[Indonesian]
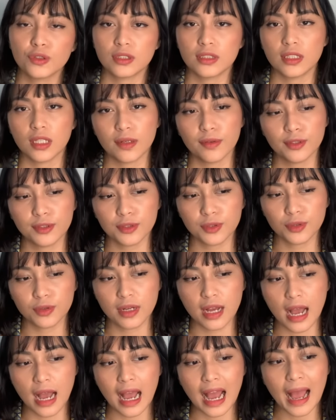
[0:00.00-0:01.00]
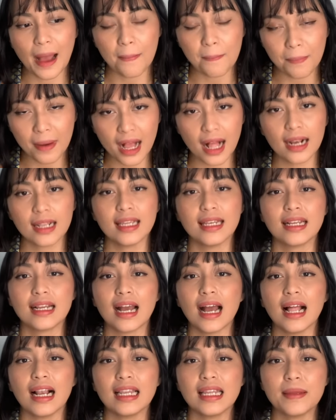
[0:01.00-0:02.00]
terus juga ngapalin
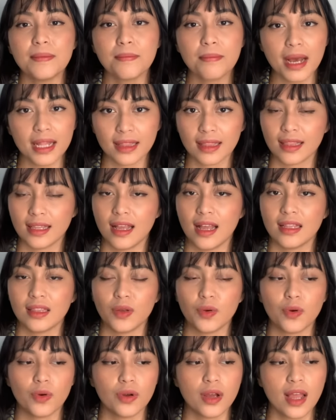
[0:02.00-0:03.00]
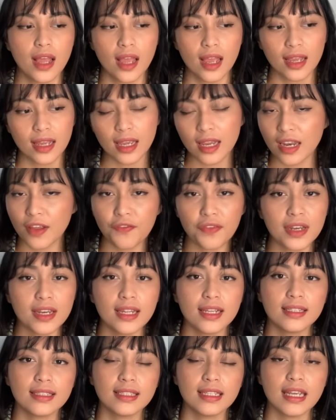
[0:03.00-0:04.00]
kalimat atau ya
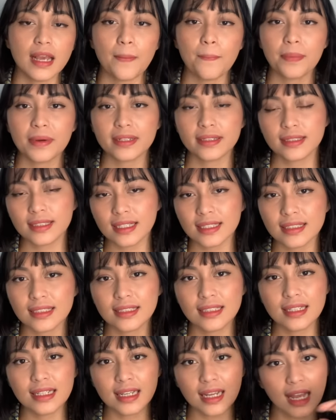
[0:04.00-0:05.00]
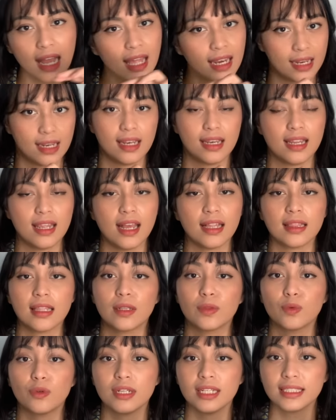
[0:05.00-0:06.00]
definisi yang persis dengan yang
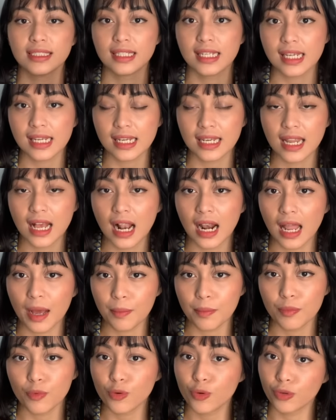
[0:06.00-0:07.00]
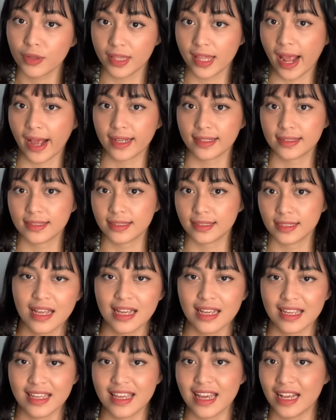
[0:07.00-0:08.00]
tertulis di dalam buku teks
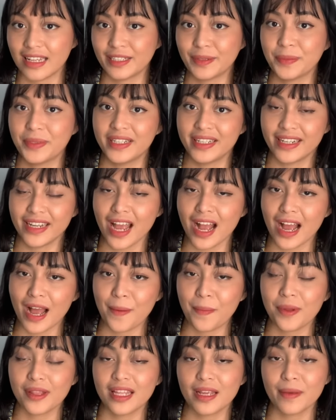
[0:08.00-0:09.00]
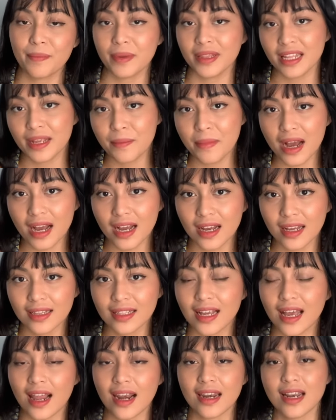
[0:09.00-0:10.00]
yang sebenarnya nggak penting-penting banget
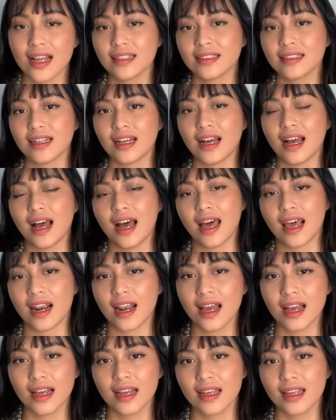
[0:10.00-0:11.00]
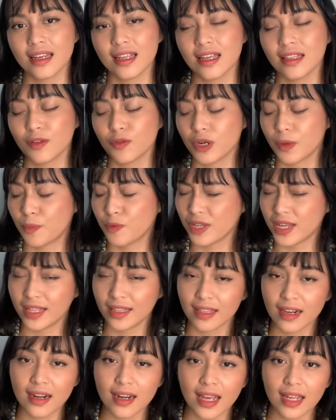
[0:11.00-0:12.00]
karena sekarang ini kita udah punya
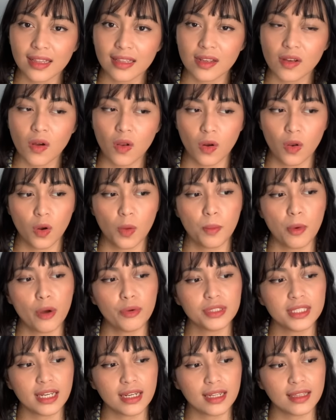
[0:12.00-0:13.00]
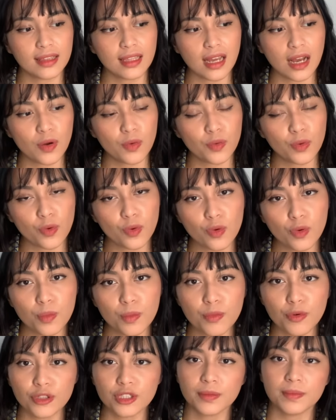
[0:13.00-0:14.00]
internet. Kalau lo mau cari tahu
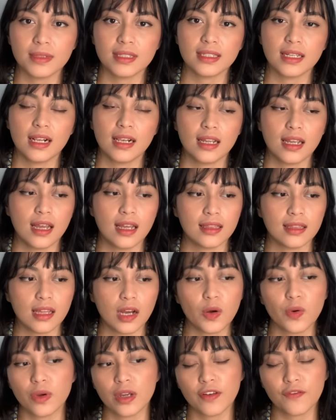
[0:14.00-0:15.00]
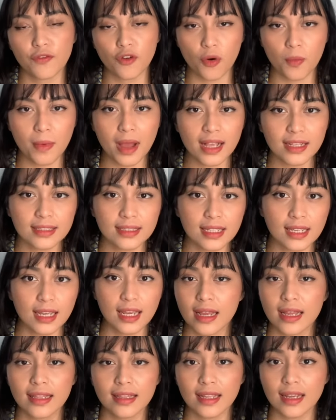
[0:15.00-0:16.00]
rumus misalnya atau informasi,
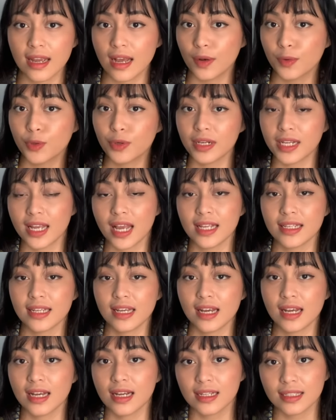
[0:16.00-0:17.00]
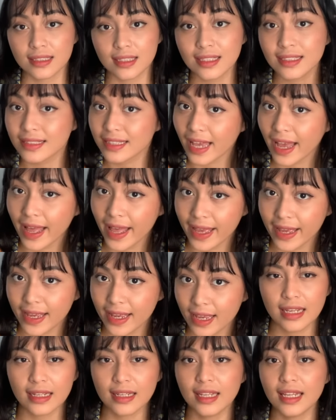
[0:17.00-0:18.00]
tinggal googling aja,
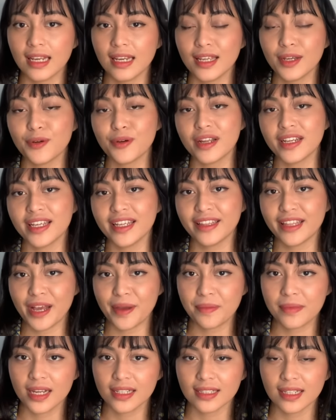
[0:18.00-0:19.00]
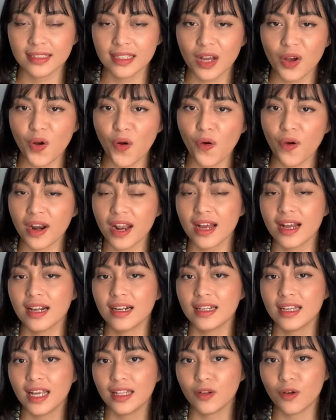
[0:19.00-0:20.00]
selesai. Di lingkungan kita biasanya
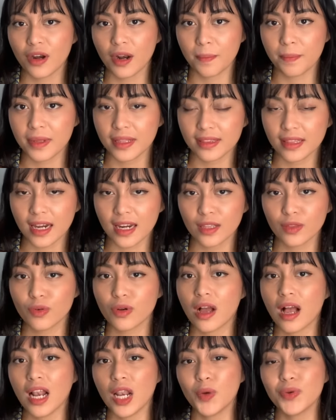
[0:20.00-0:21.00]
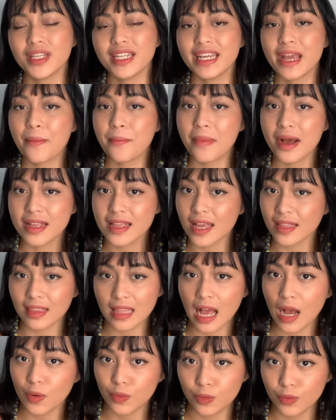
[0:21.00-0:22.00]
orang ngelihat orang pintar itu kalau dia banyak
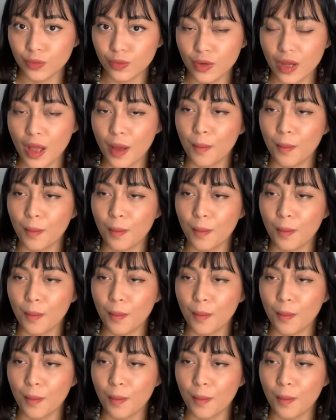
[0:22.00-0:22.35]
tahu.